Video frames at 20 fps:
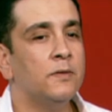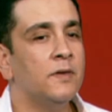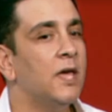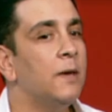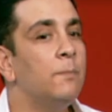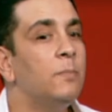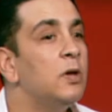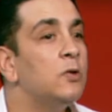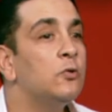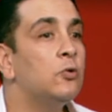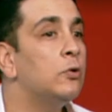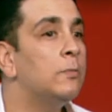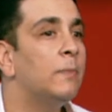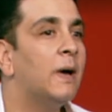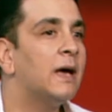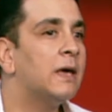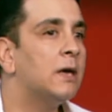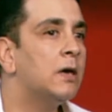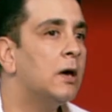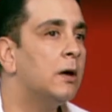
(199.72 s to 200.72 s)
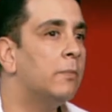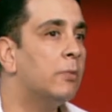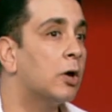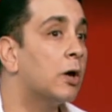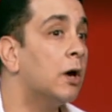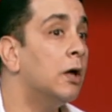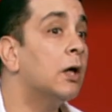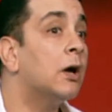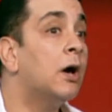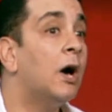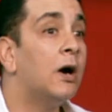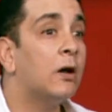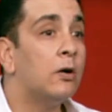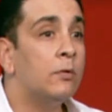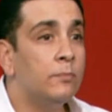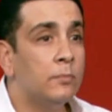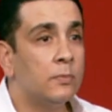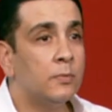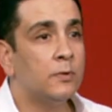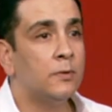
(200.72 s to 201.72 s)
تحب يدخل معاك ايه أبرك علاقه
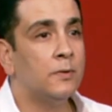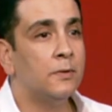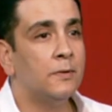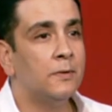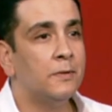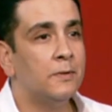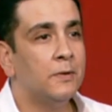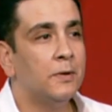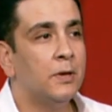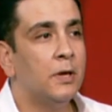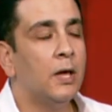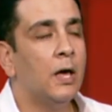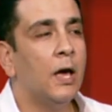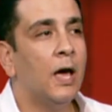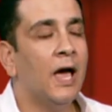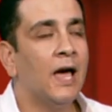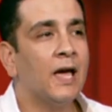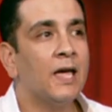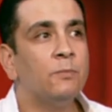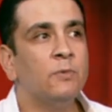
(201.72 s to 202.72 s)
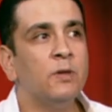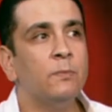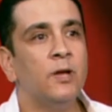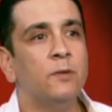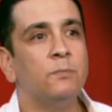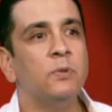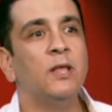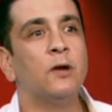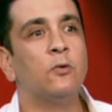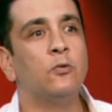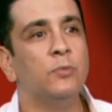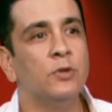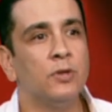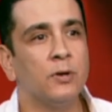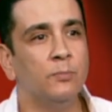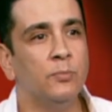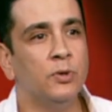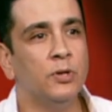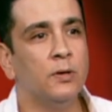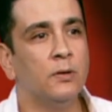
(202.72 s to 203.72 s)
حرام حاجه بتبعد بينك وبين
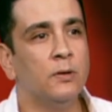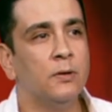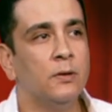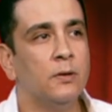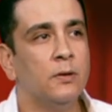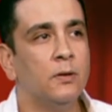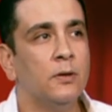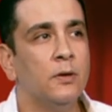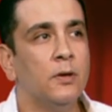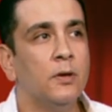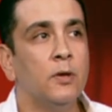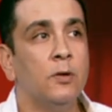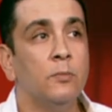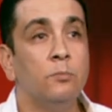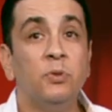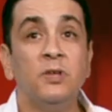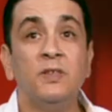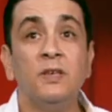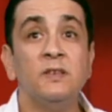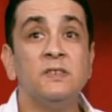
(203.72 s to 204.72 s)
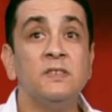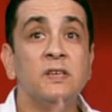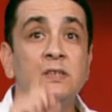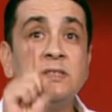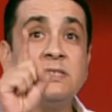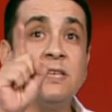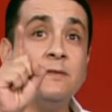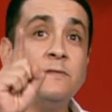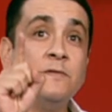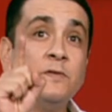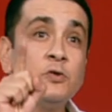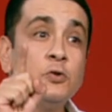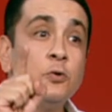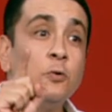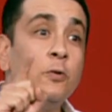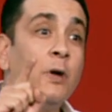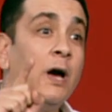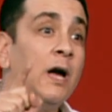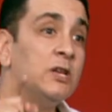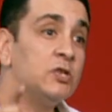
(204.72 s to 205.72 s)
ربنا بتاذي انسان في
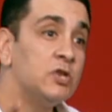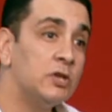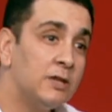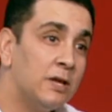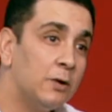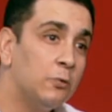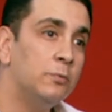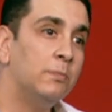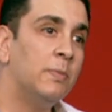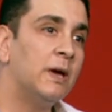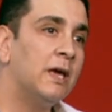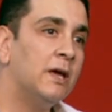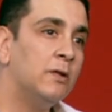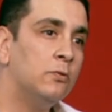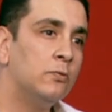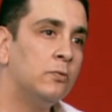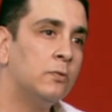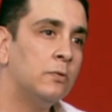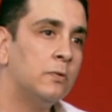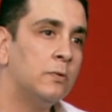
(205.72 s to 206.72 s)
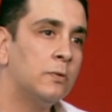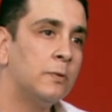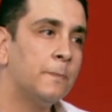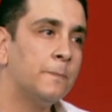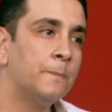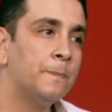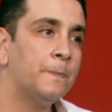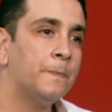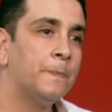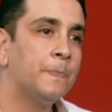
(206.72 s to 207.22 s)
شغله علشان تاخد مكانه لا طبعا مش